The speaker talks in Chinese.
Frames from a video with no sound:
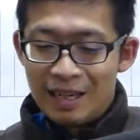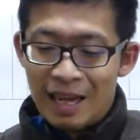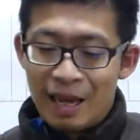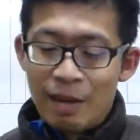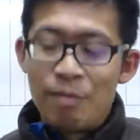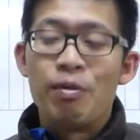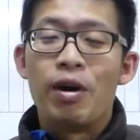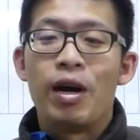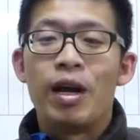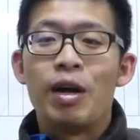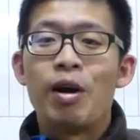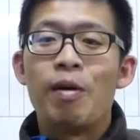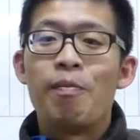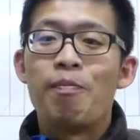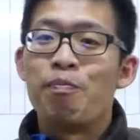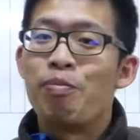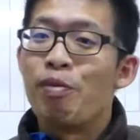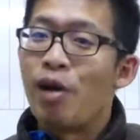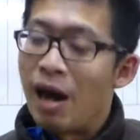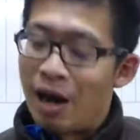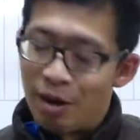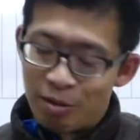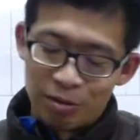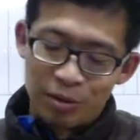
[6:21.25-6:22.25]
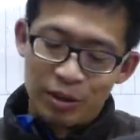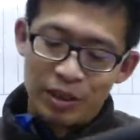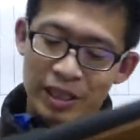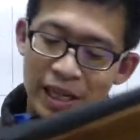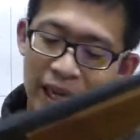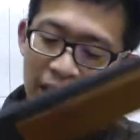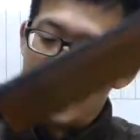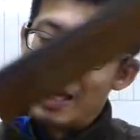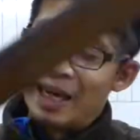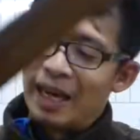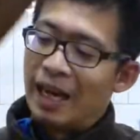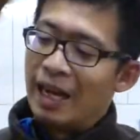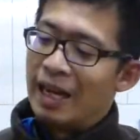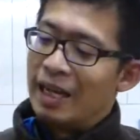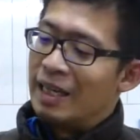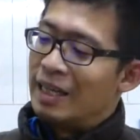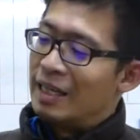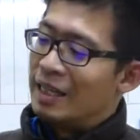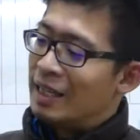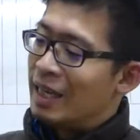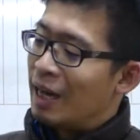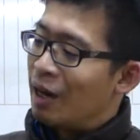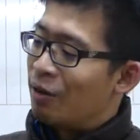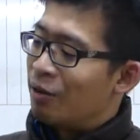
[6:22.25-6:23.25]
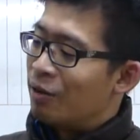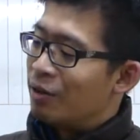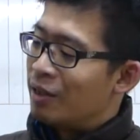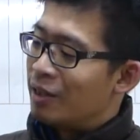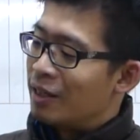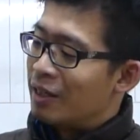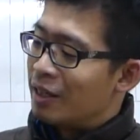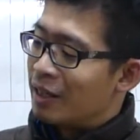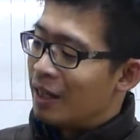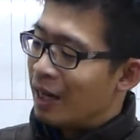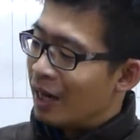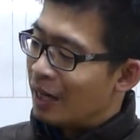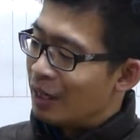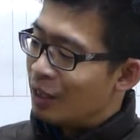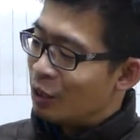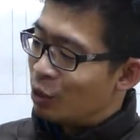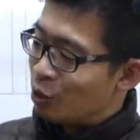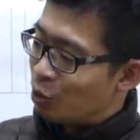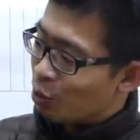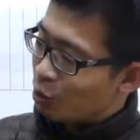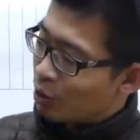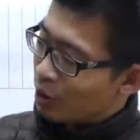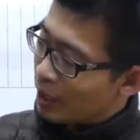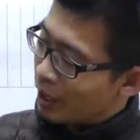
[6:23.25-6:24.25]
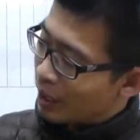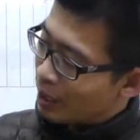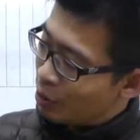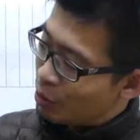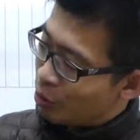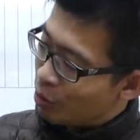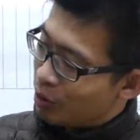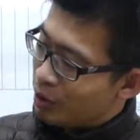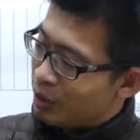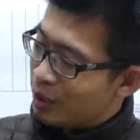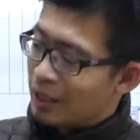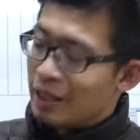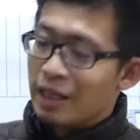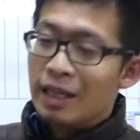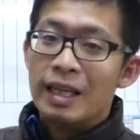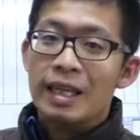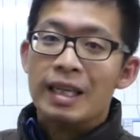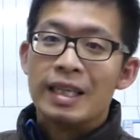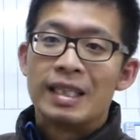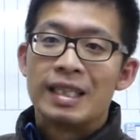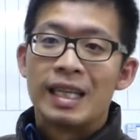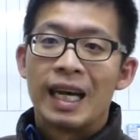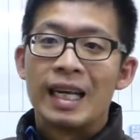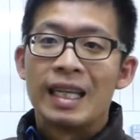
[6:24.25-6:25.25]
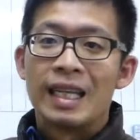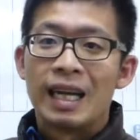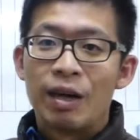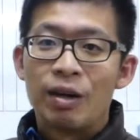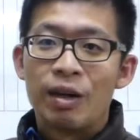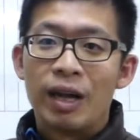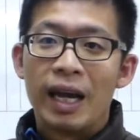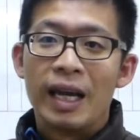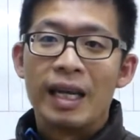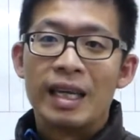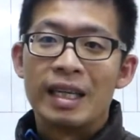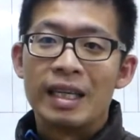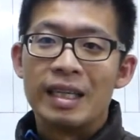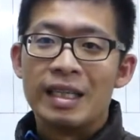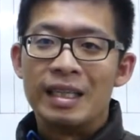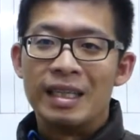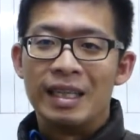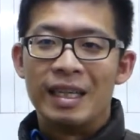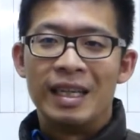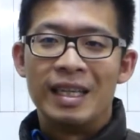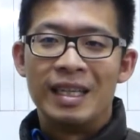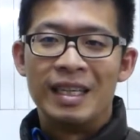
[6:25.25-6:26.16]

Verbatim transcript: m 1不好塞啊！你要很准的去塞到那一个，